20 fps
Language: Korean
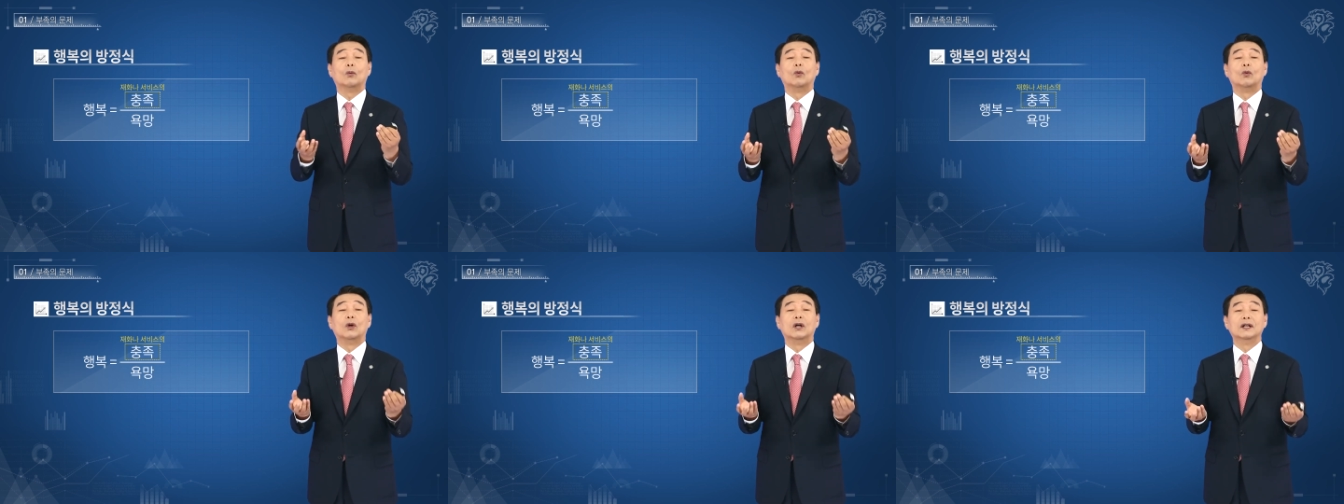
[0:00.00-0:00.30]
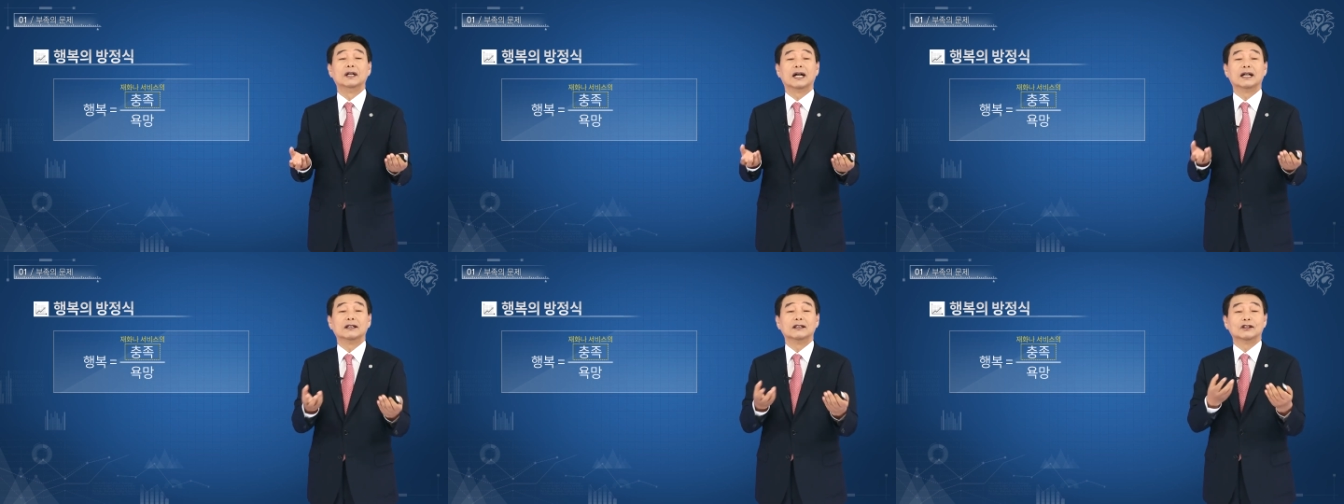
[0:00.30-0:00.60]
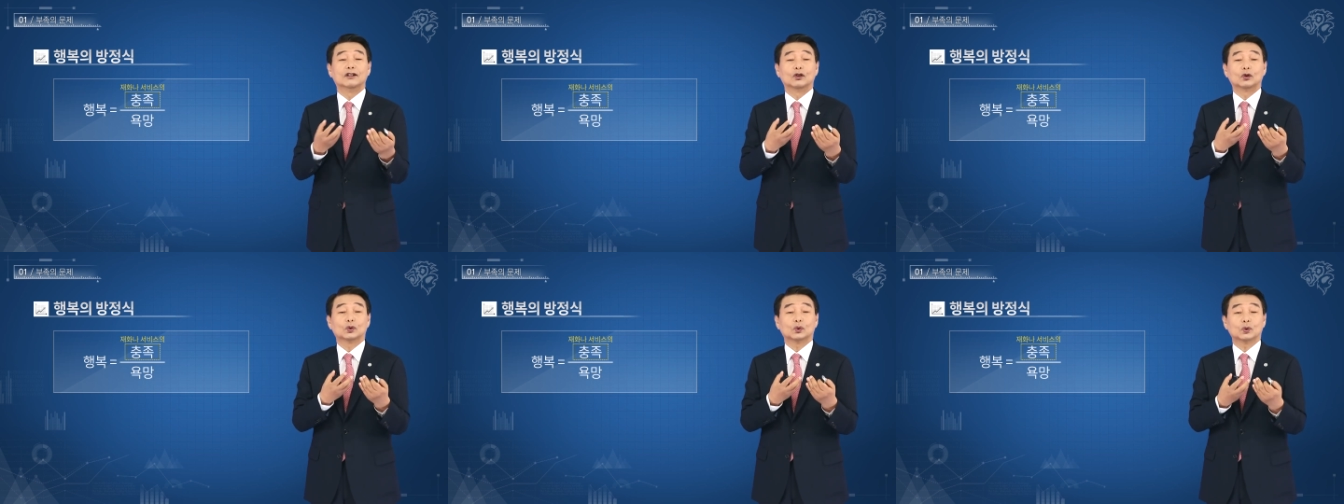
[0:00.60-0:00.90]

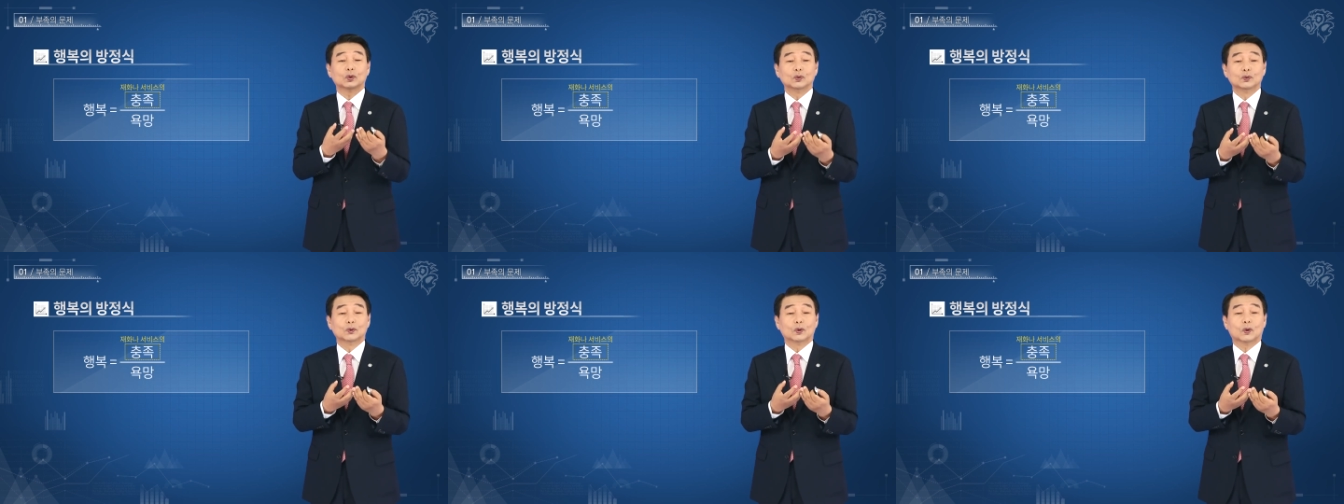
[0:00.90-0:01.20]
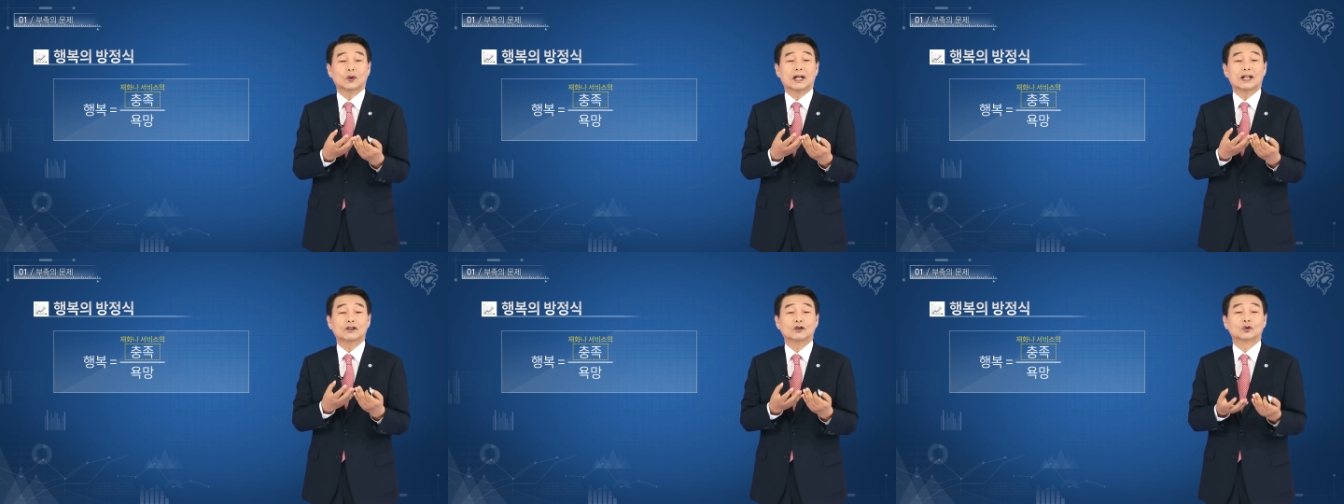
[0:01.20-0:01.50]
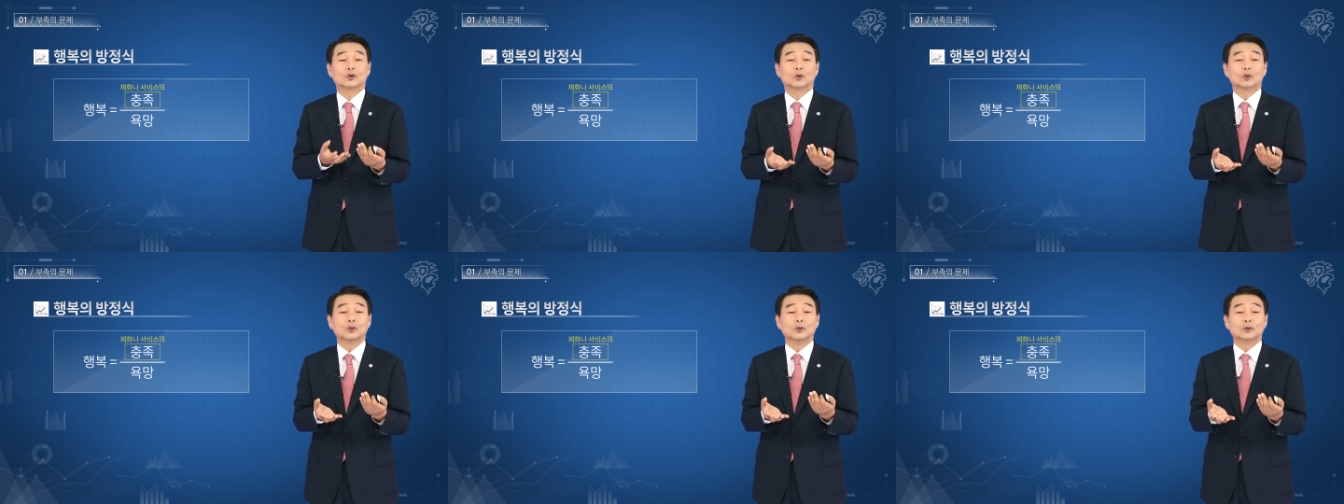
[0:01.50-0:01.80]
원하는 걸
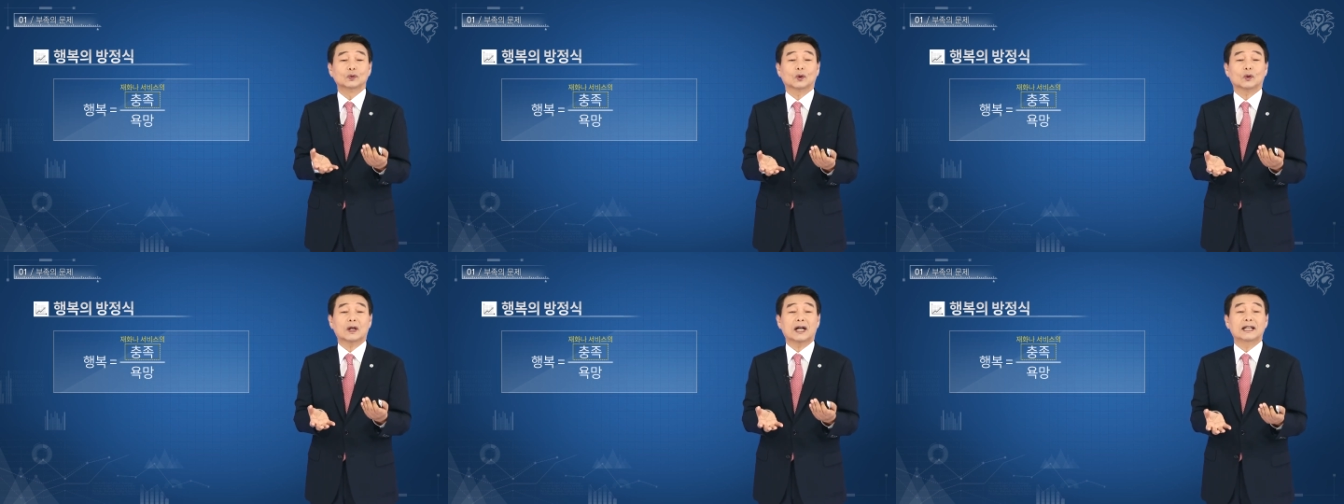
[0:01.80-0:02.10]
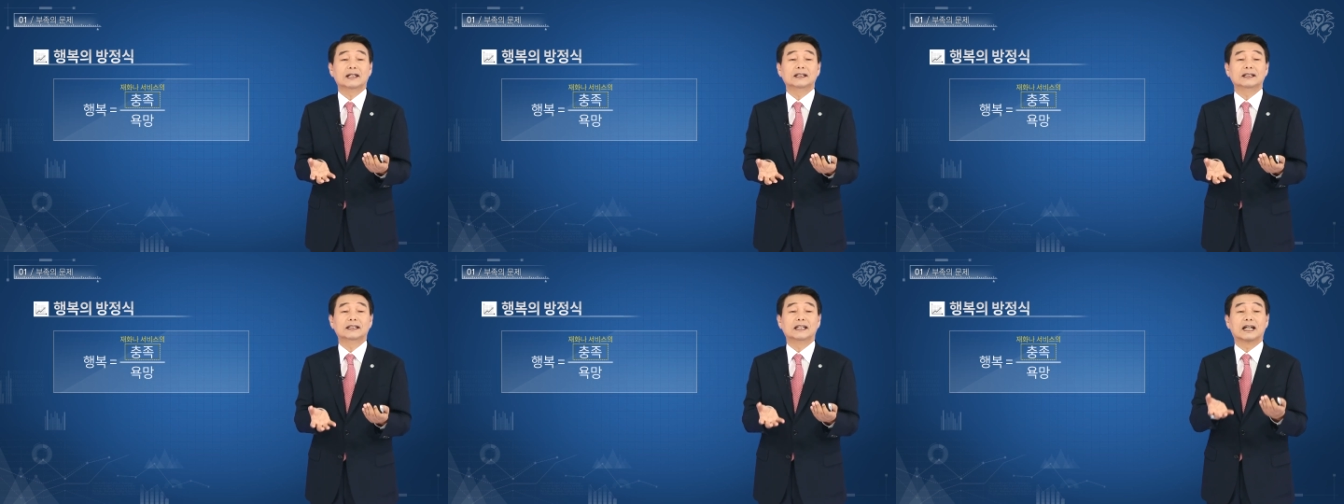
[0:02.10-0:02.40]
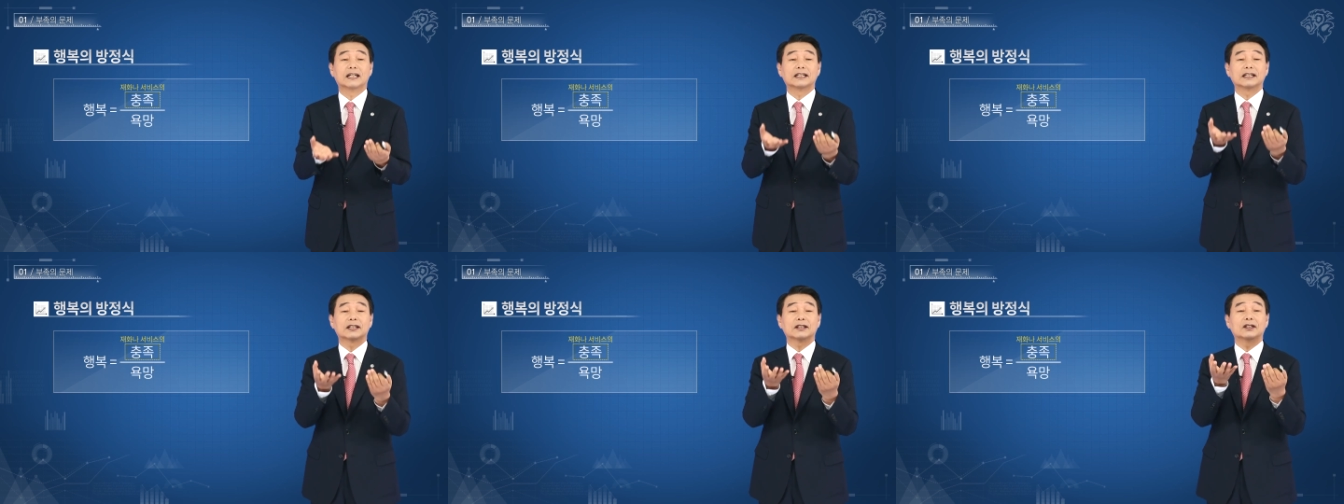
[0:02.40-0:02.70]
충족하는 충족하는
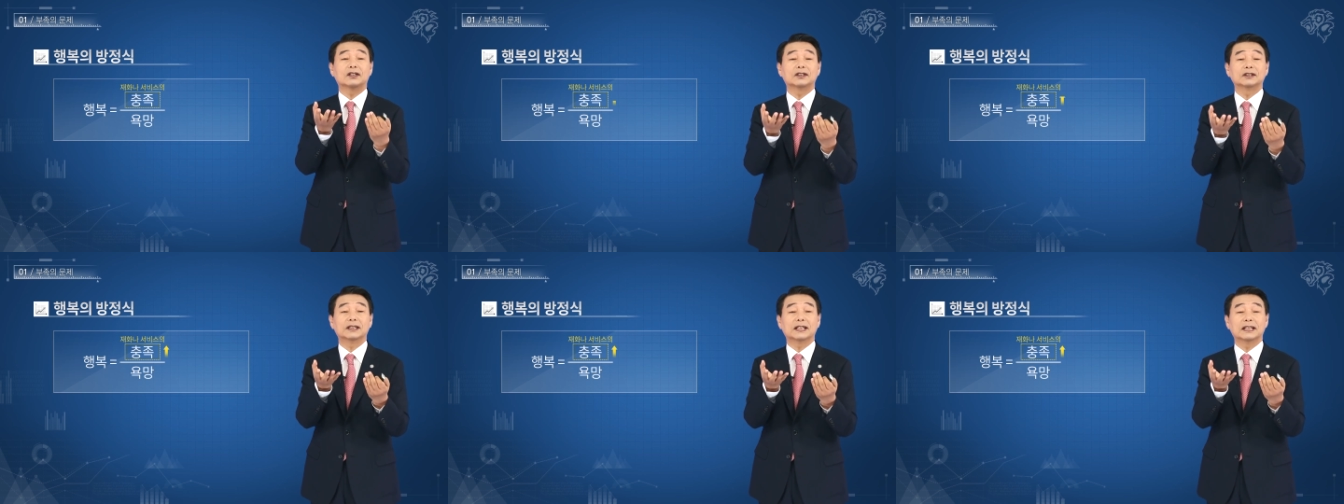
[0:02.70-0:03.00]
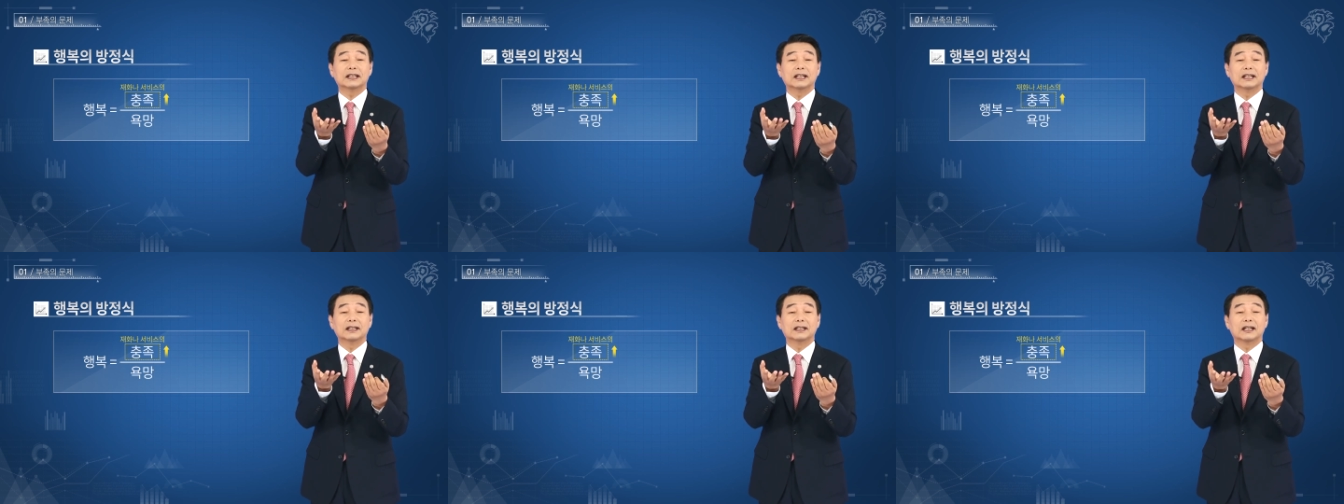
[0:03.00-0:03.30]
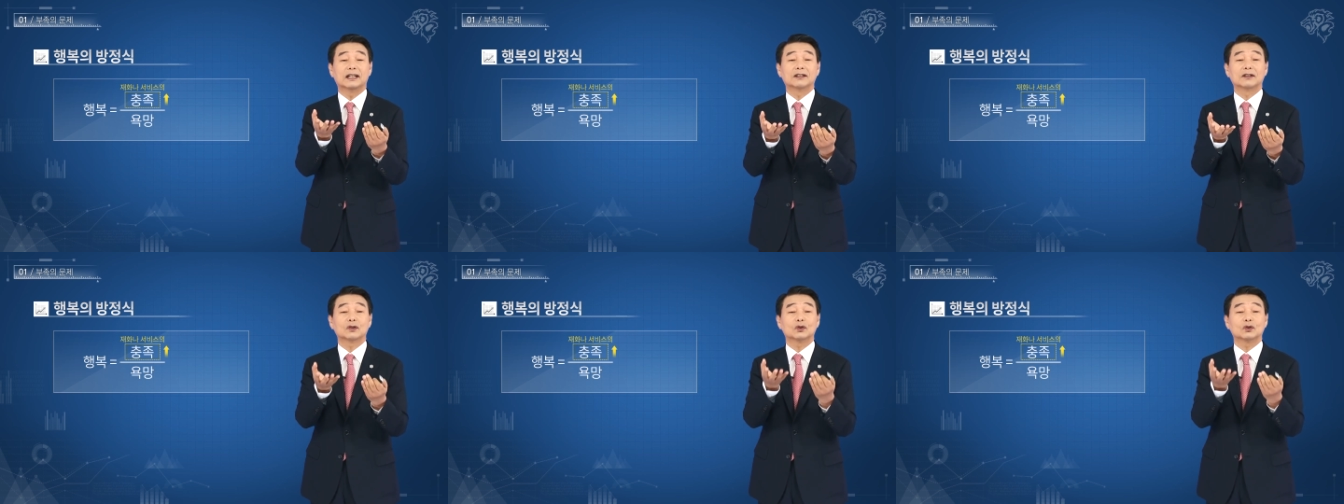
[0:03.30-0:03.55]
양이 커져야 된다.